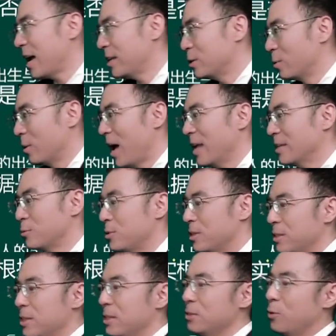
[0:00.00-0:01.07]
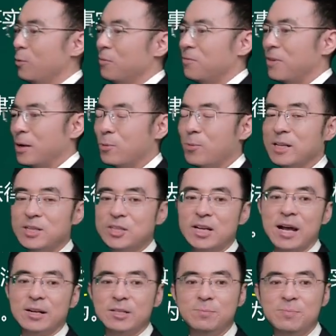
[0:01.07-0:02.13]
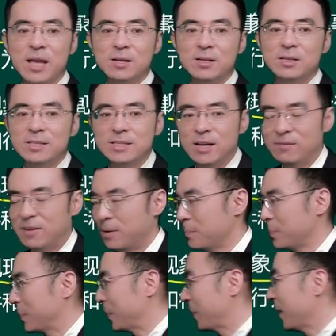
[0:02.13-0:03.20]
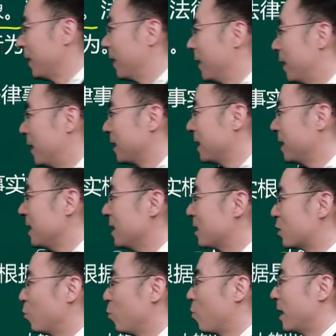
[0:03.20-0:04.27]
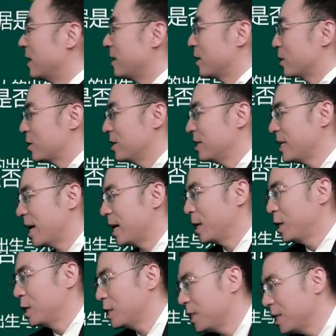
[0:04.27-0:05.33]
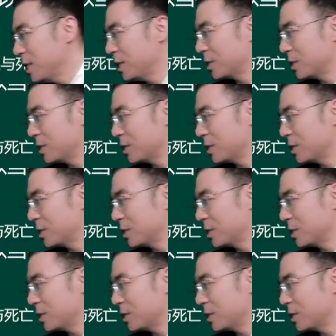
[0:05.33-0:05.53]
实个按钮按下去，叮咚，法律关系产生变更和消亡。和人的意志无关的叫事件，和人